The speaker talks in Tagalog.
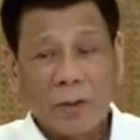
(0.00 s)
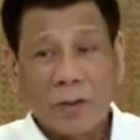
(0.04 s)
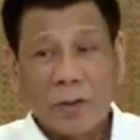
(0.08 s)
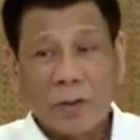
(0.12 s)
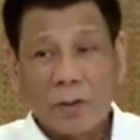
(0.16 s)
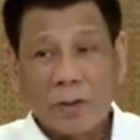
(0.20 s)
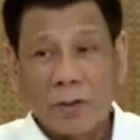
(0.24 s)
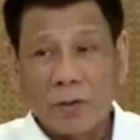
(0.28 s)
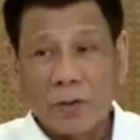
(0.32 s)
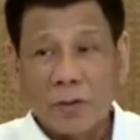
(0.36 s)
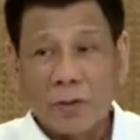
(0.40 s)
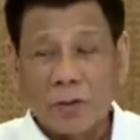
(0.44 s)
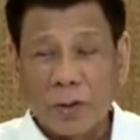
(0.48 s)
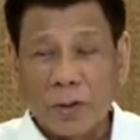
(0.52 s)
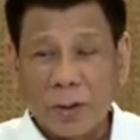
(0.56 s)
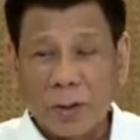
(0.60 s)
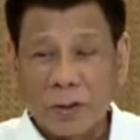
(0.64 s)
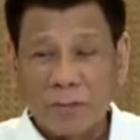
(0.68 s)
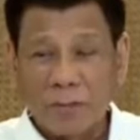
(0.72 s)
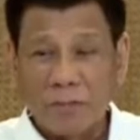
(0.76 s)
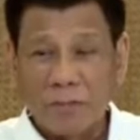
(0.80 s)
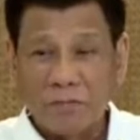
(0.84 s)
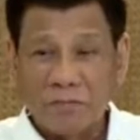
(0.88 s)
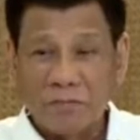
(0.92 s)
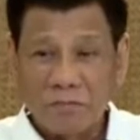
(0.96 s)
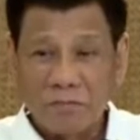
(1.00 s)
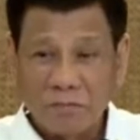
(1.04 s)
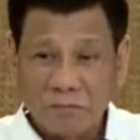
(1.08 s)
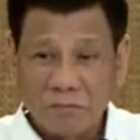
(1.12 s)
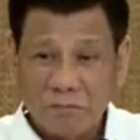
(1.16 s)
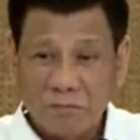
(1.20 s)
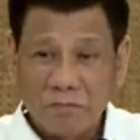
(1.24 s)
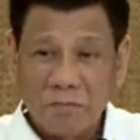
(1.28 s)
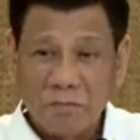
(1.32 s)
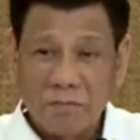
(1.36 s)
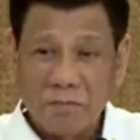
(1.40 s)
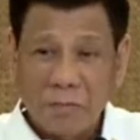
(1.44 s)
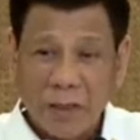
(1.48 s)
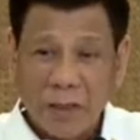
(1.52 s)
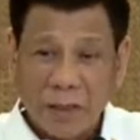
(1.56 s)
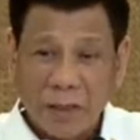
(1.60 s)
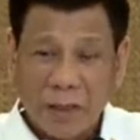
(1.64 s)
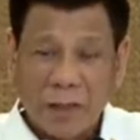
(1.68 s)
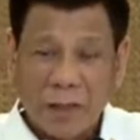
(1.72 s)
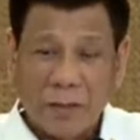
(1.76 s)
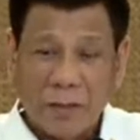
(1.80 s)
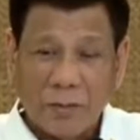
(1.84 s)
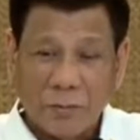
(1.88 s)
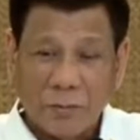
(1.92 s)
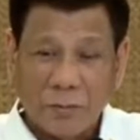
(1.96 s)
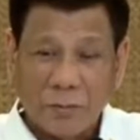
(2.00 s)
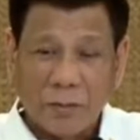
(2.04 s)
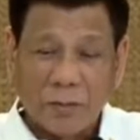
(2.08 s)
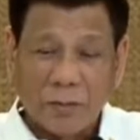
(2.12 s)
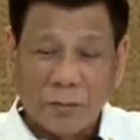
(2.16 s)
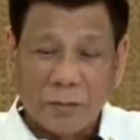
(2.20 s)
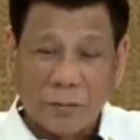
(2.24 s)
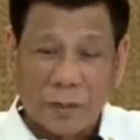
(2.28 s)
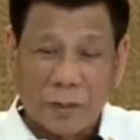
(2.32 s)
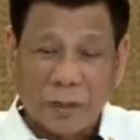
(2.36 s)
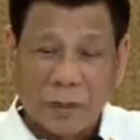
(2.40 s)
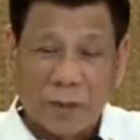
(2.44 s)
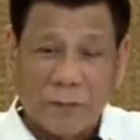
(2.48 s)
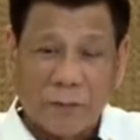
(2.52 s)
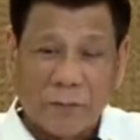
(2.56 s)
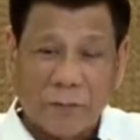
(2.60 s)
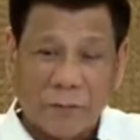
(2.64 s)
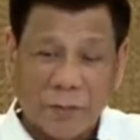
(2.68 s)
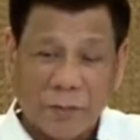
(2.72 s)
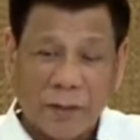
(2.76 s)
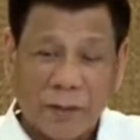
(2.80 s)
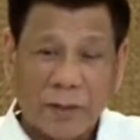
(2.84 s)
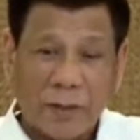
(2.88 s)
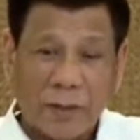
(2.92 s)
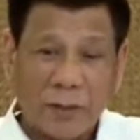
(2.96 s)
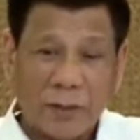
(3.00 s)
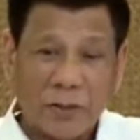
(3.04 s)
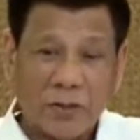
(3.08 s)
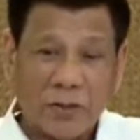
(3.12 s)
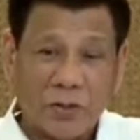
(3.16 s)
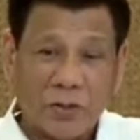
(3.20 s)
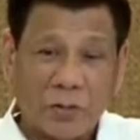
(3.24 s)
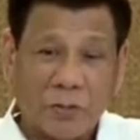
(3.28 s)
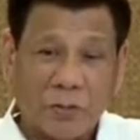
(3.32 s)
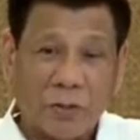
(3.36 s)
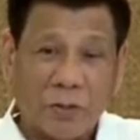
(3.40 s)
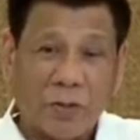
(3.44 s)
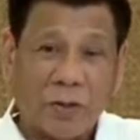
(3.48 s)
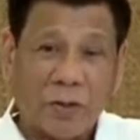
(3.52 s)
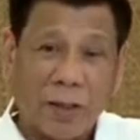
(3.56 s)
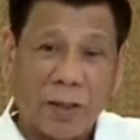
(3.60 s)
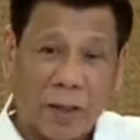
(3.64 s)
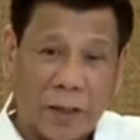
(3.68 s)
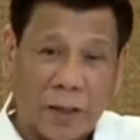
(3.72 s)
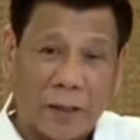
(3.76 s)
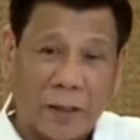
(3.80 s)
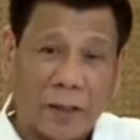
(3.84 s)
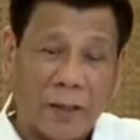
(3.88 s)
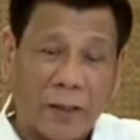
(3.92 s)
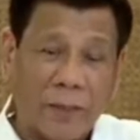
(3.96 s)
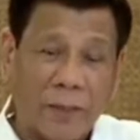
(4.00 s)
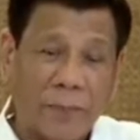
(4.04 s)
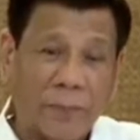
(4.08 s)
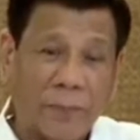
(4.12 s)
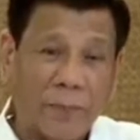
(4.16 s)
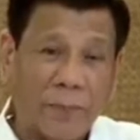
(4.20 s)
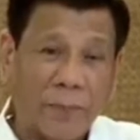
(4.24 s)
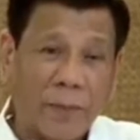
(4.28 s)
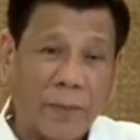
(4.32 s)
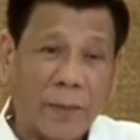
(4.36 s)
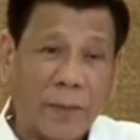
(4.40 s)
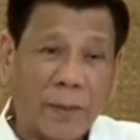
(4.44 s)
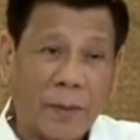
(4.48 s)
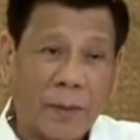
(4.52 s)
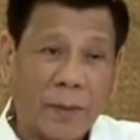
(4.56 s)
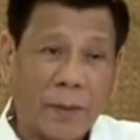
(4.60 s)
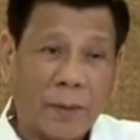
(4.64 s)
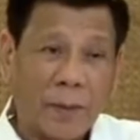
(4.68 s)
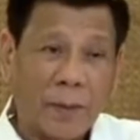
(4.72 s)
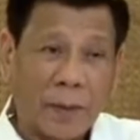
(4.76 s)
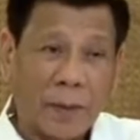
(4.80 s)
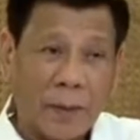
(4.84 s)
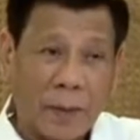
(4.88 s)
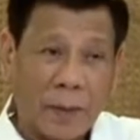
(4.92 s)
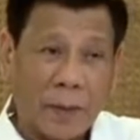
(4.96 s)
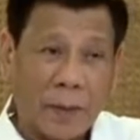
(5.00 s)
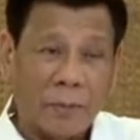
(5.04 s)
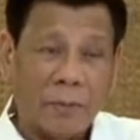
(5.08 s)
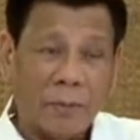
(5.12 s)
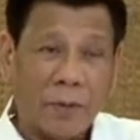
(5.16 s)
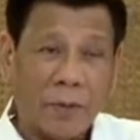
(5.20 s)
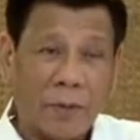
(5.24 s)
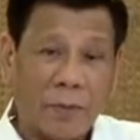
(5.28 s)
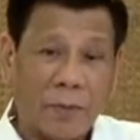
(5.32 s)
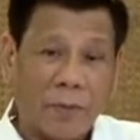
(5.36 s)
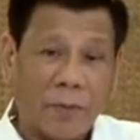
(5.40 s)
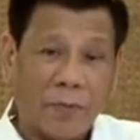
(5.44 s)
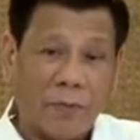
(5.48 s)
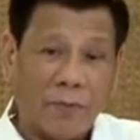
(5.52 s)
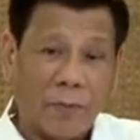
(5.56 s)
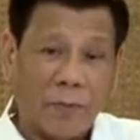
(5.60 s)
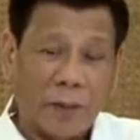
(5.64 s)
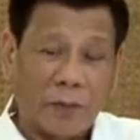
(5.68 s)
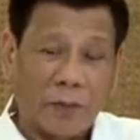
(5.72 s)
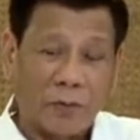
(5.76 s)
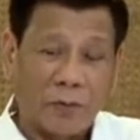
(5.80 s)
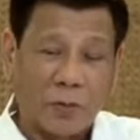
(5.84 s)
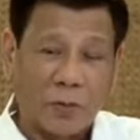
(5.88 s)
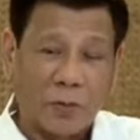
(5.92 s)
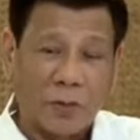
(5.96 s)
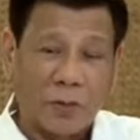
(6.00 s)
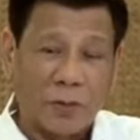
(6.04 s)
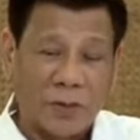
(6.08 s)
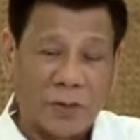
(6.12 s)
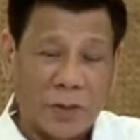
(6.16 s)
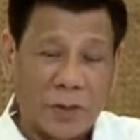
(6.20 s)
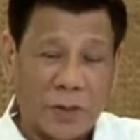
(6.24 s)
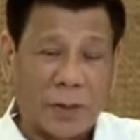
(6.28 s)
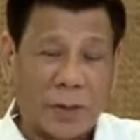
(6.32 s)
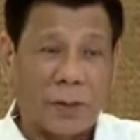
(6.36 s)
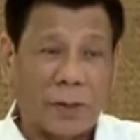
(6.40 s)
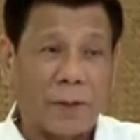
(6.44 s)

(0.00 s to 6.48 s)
you can count by the fingers of your hand the number of factories there